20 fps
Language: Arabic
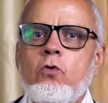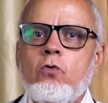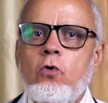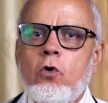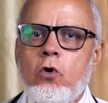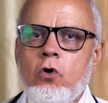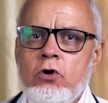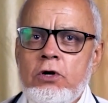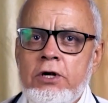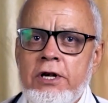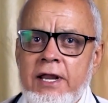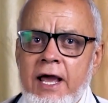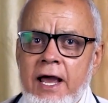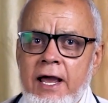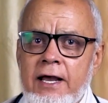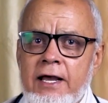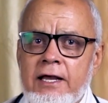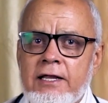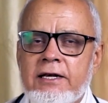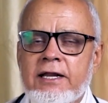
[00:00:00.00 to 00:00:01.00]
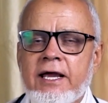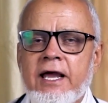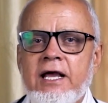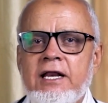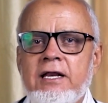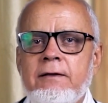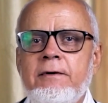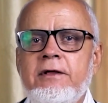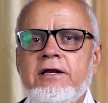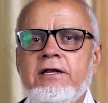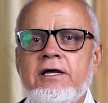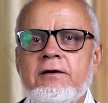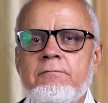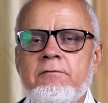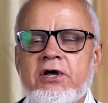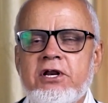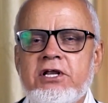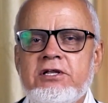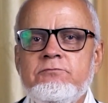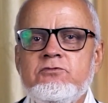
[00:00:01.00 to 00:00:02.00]
وقلنا ان غالبا
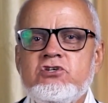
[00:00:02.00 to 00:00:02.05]
المريض